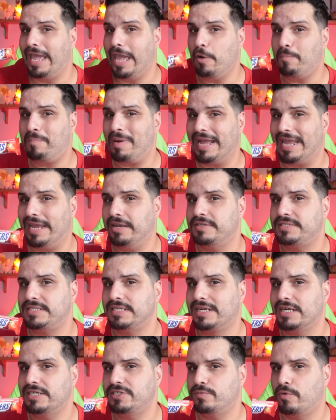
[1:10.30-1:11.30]
Eu paguei no
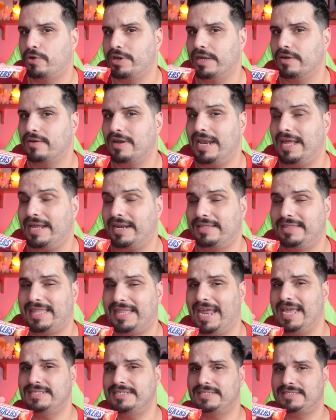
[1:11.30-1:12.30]
sneakers de morango, galera,
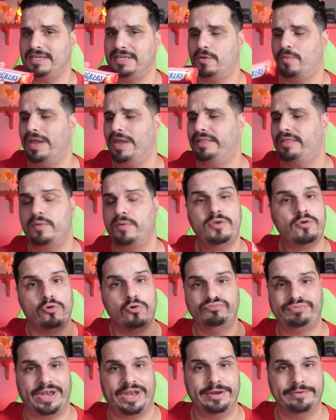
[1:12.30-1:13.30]
R$3,50. Eu
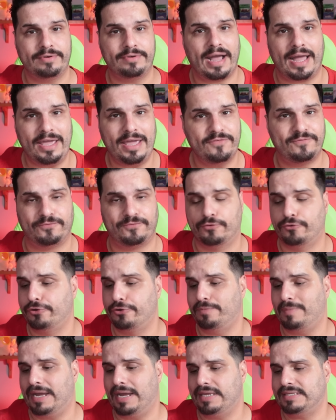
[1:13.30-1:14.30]
encontrei no
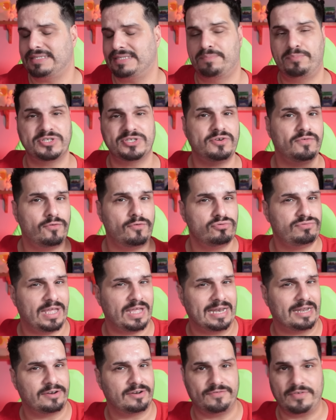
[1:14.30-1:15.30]
Carrefour, mas depois que eu
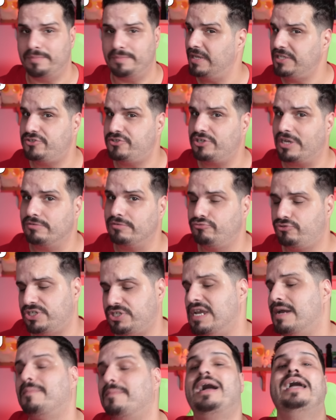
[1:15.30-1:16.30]
voltei lá novamente já não
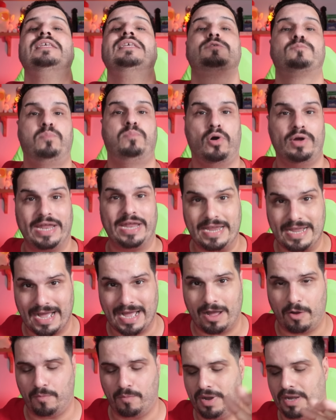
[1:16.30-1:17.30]
tinha mais, porém,
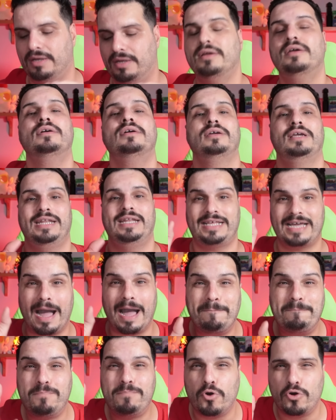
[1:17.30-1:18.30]
calma. Ele
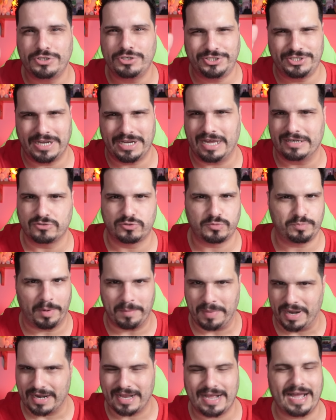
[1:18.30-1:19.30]
acabou de chegar nos
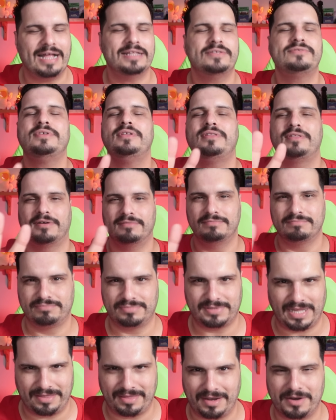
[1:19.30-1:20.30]
supermercados, então
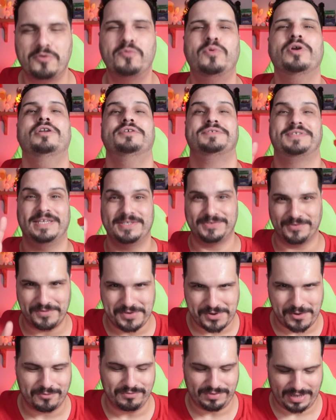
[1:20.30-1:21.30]
tá tranquilo, vocês
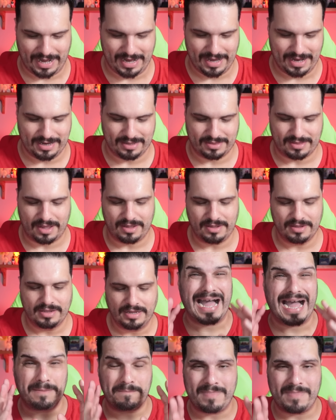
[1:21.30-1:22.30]
vão encontrar ele, tá?
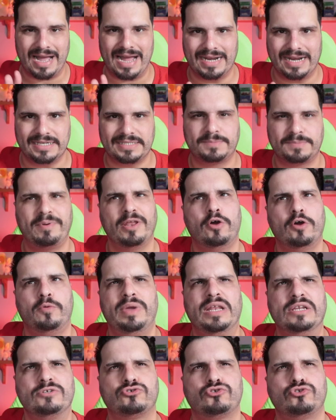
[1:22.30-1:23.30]
A Mars, pelo
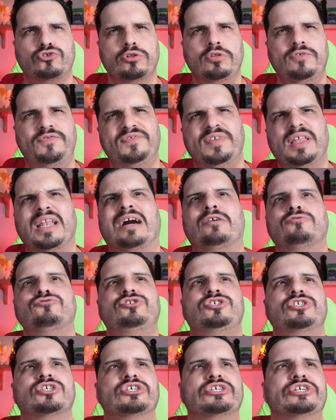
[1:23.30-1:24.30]
menos todo final
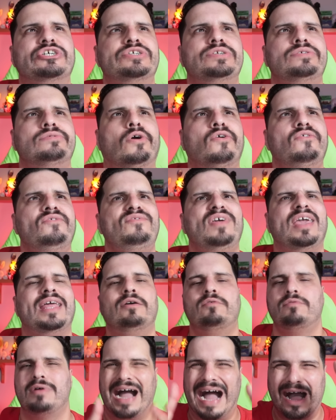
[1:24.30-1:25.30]
de ano ou
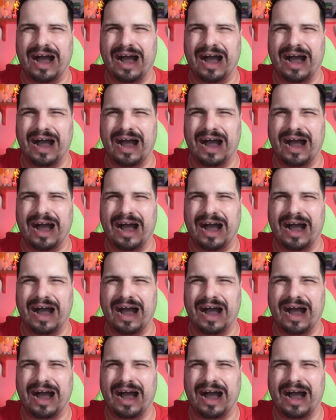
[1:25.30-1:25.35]
verão,